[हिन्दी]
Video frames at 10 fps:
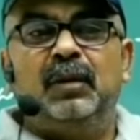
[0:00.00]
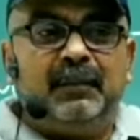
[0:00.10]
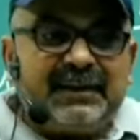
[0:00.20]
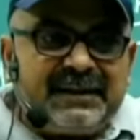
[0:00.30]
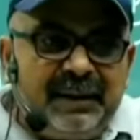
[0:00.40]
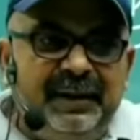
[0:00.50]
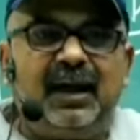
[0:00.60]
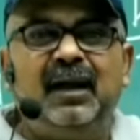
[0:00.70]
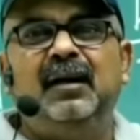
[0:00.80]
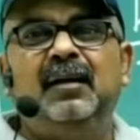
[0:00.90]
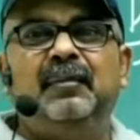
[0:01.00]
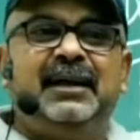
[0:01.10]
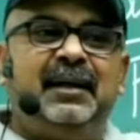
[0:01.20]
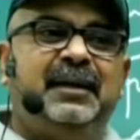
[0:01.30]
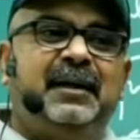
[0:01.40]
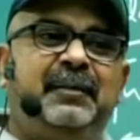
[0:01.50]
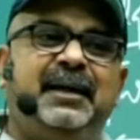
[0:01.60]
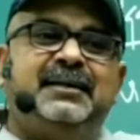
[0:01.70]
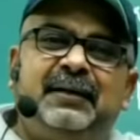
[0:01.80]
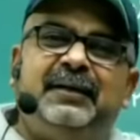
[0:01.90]
उनके बच्चे भी आ गए भैया भैया
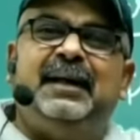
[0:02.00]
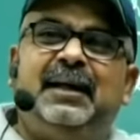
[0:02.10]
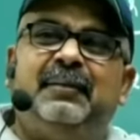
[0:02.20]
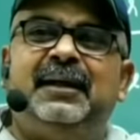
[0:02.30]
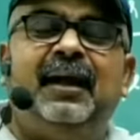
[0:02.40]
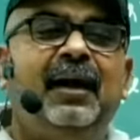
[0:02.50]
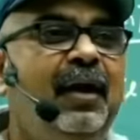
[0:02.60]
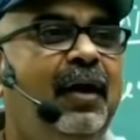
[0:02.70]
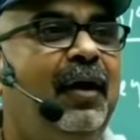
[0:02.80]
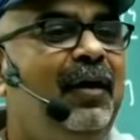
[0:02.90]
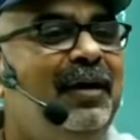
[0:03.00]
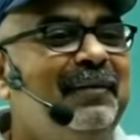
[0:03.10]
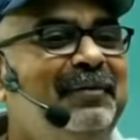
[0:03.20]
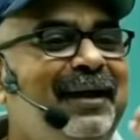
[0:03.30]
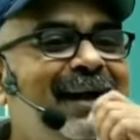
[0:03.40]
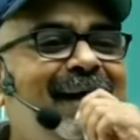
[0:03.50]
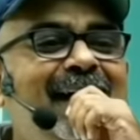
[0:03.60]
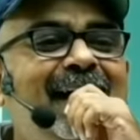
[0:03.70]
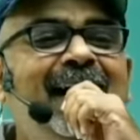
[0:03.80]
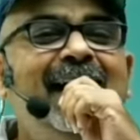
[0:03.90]
भैया सेल्फी ले ले भैया आपको लगा
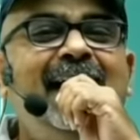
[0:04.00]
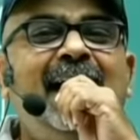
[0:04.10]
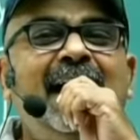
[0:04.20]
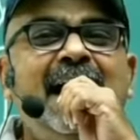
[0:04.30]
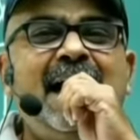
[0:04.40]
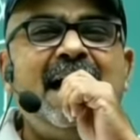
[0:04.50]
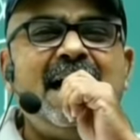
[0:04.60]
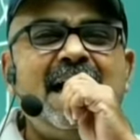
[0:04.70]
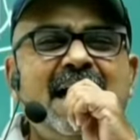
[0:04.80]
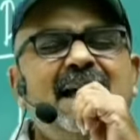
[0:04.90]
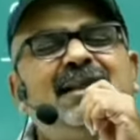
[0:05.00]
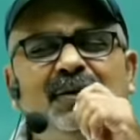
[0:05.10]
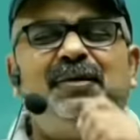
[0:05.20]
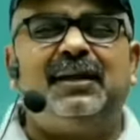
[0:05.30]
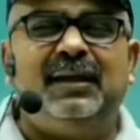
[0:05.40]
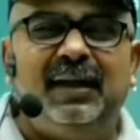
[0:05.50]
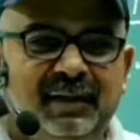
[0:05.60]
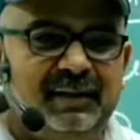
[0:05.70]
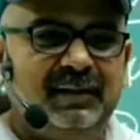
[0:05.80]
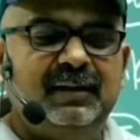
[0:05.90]
क्या रहे अच्छा हो सकता
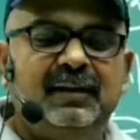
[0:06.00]
है